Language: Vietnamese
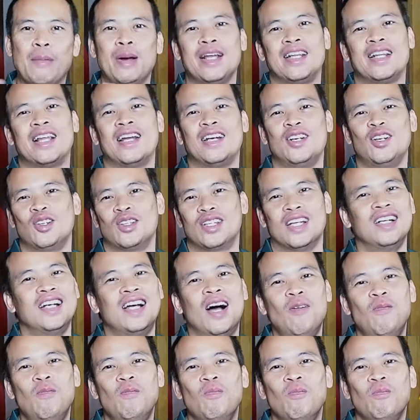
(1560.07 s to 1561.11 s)
bệnh tật nó tấn
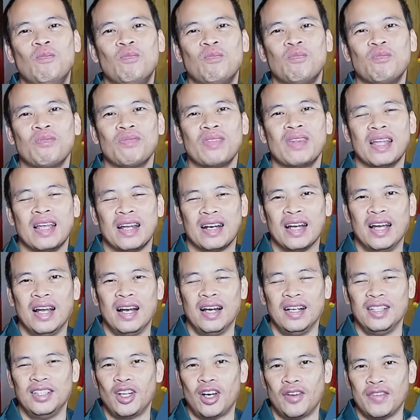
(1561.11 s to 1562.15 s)
công. Đấy
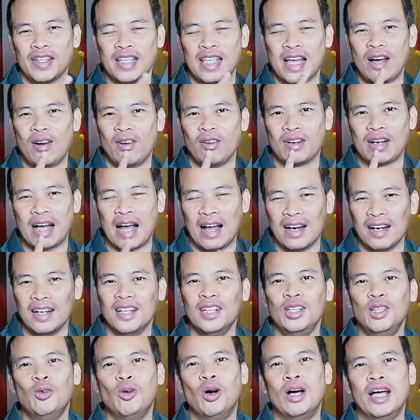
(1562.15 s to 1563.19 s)
là lý do vì sao càng
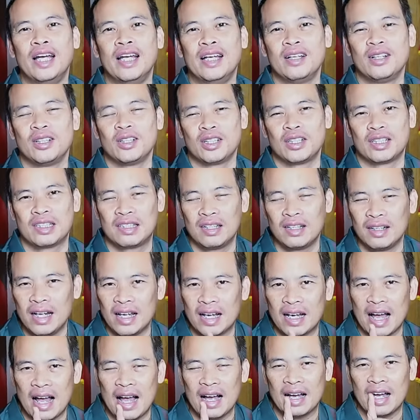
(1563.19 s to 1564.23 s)
lớn tuổi, sức
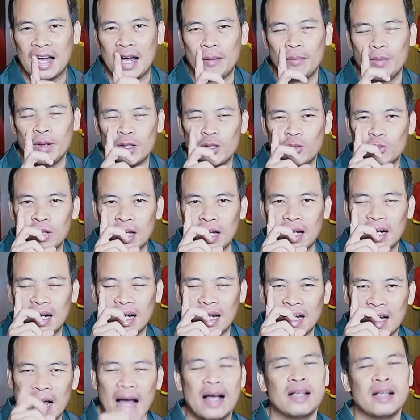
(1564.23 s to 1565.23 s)
đề kháng kém thì chúng ta lại